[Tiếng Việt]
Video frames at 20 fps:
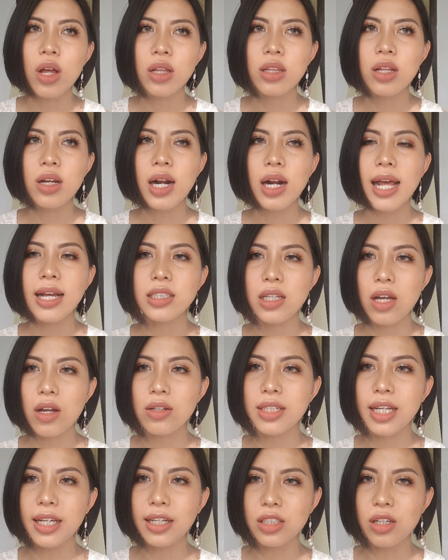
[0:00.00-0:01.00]
tức là
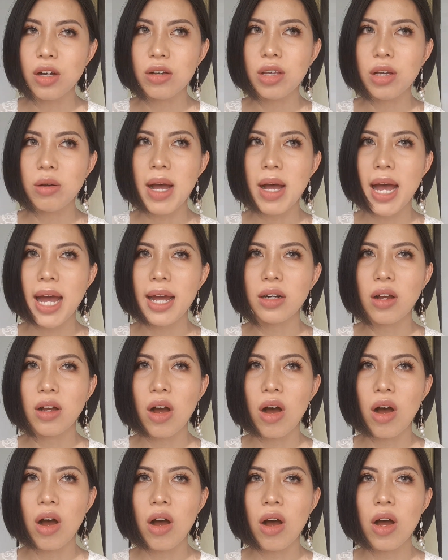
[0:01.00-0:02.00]
son dành cho những bạn
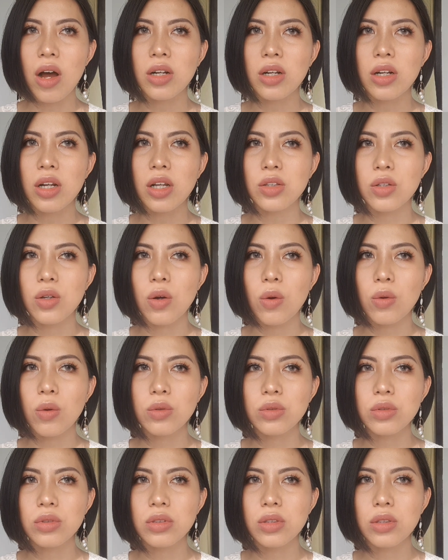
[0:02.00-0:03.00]
có undertone
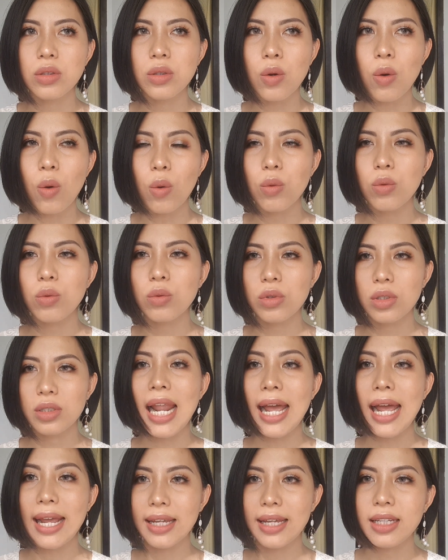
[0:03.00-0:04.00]
cool
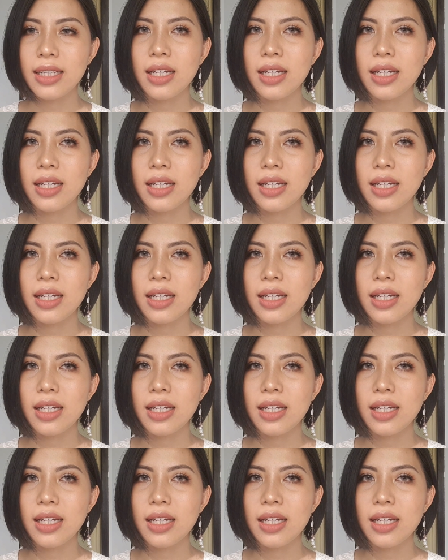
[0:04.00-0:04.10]
lạnh